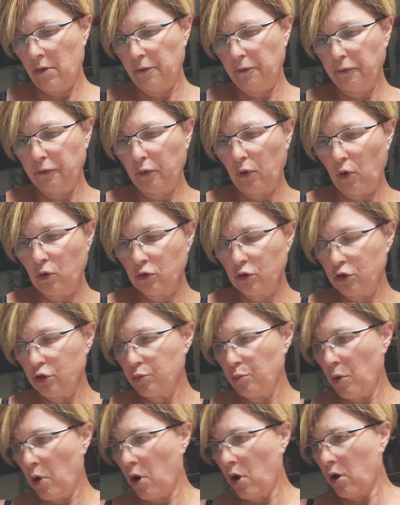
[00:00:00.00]

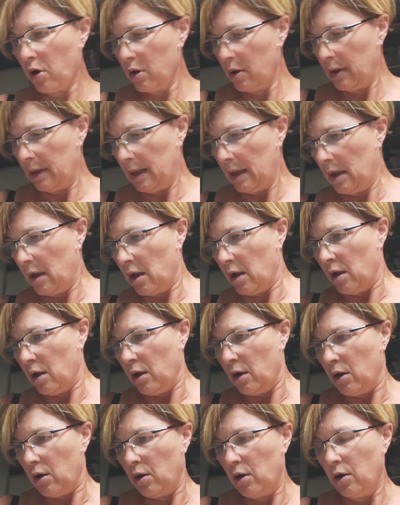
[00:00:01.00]
franchement,
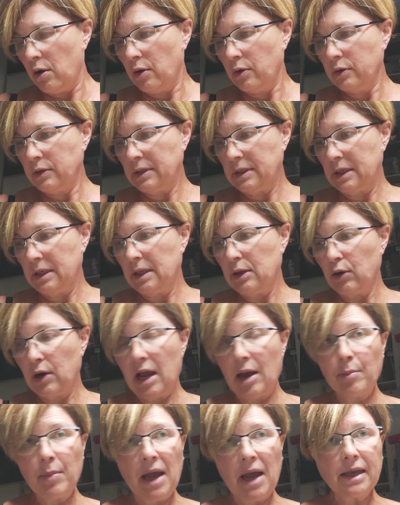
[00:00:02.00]
euh, c'est de
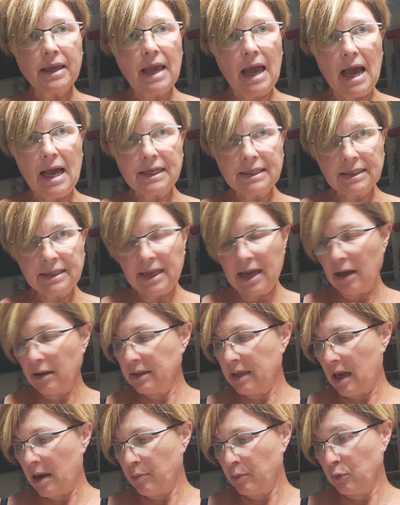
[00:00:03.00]
la marque
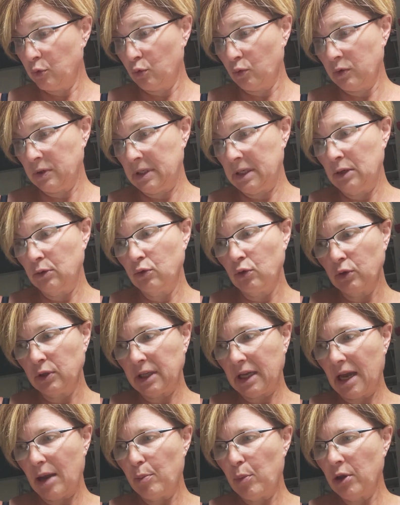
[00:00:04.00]
Asterdam, donc c'est une
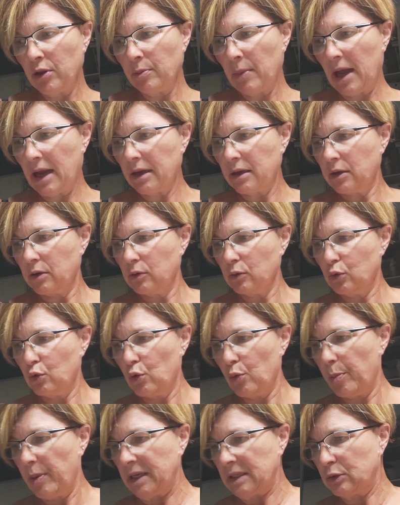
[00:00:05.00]
très bonne marque
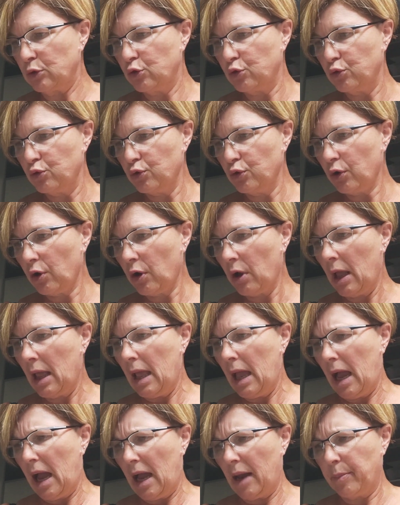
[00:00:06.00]
de peinture.
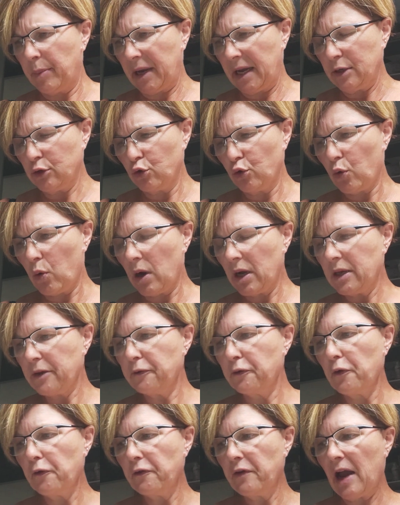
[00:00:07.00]
Après, je crois qu'il
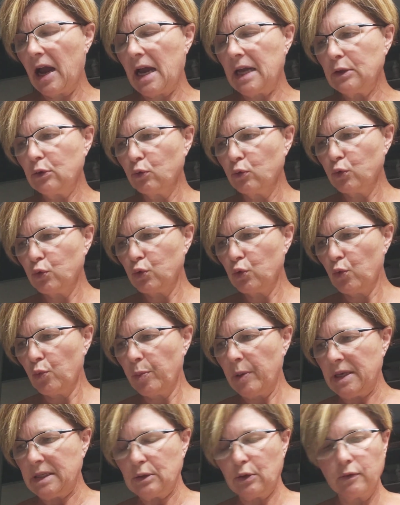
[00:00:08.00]
faut faire attention
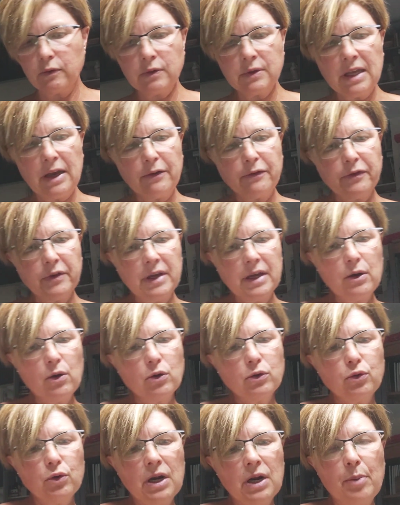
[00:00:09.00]
parce que vous avez
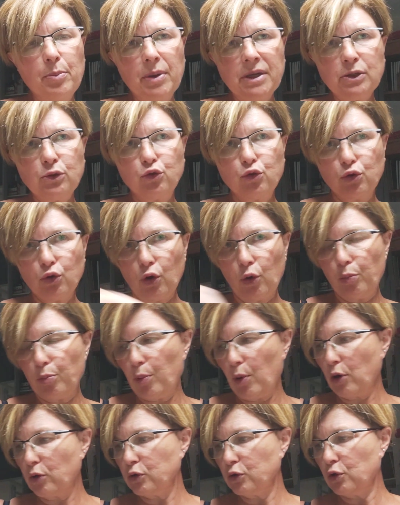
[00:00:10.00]
euh, de la peinture
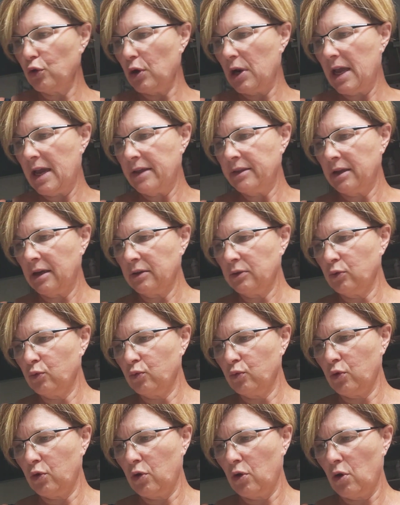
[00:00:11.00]
porcelaine, hein.
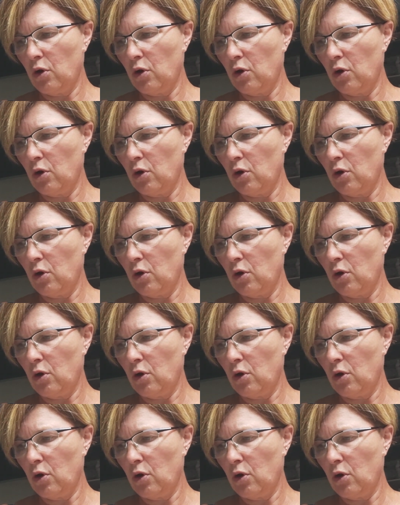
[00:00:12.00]
donc...